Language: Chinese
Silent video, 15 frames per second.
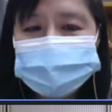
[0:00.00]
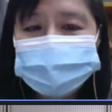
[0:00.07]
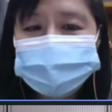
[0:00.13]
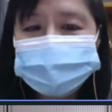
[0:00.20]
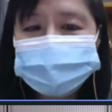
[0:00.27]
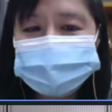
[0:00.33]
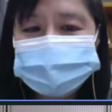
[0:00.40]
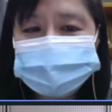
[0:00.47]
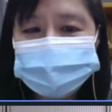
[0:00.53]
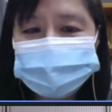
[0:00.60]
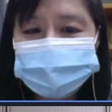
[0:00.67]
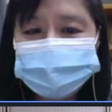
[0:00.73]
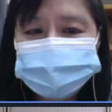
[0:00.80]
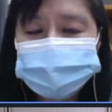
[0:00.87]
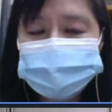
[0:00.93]
参观的时
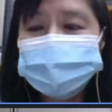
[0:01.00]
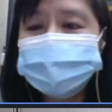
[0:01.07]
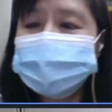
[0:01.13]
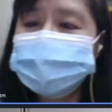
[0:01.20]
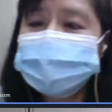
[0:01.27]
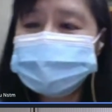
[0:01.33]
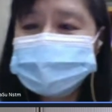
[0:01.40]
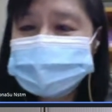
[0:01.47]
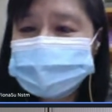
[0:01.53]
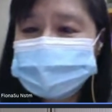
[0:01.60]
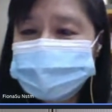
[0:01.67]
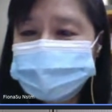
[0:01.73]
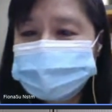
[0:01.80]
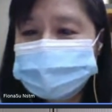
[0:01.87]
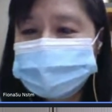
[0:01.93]
候，就会被我记
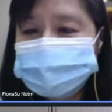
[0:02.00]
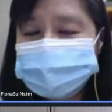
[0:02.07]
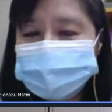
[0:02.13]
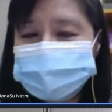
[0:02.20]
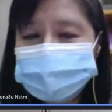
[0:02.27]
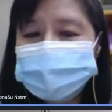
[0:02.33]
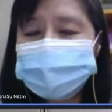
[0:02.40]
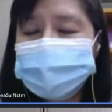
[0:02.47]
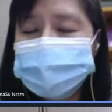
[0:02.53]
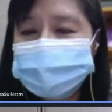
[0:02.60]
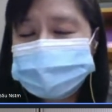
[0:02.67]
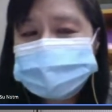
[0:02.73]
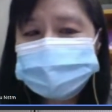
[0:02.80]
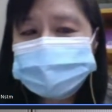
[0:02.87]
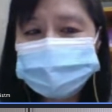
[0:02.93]
录了。哦，不
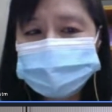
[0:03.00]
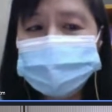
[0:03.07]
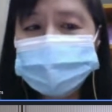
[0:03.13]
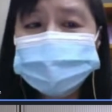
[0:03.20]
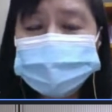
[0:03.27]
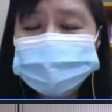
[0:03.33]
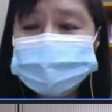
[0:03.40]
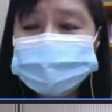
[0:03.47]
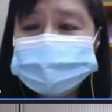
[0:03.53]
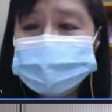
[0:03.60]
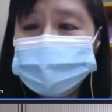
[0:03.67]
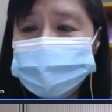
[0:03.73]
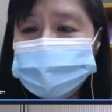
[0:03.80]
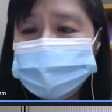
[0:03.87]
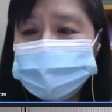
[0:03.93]
好意思，我偷偷的在
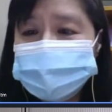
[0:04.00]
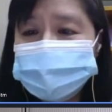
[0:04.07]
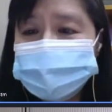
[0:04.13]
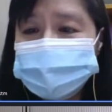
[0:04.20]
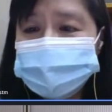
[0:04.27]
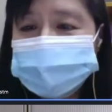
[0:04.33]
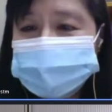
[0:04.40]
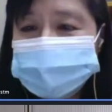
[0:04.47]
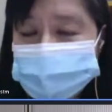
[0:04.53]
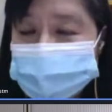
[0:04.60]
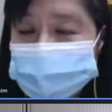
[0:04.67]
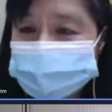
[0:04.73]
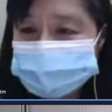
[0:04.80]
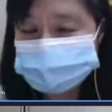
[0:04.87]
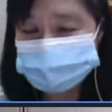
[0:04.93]
后面
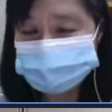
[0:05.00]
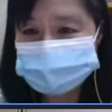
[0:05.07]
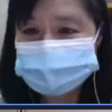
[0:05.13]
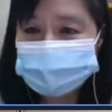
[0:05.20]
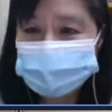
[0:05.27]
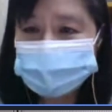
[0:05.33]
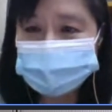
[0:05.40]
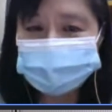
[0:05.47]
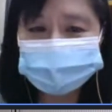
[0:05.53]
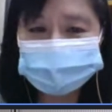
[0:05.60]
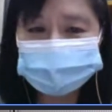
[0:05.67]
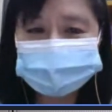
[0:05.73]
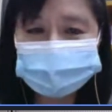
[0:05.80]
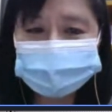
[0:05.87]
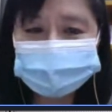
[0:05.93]
看你怎么参观我的
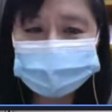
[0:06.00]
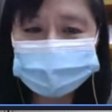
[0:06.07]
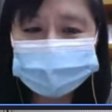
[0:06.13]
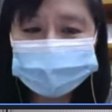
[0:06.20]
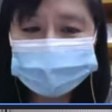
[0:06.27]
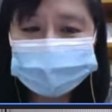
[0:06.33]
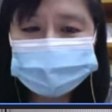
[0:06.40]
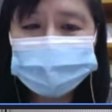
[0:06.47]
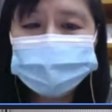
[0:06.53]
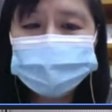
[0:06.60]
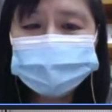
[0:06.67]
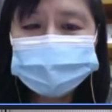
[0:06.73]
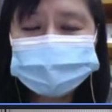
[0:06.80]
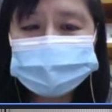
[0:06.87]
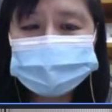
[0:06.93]
展览，然
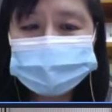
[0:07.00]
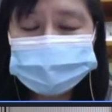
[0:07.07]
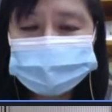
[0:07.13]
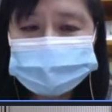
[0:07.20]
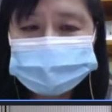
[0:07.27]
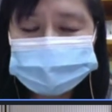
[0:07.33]
后你参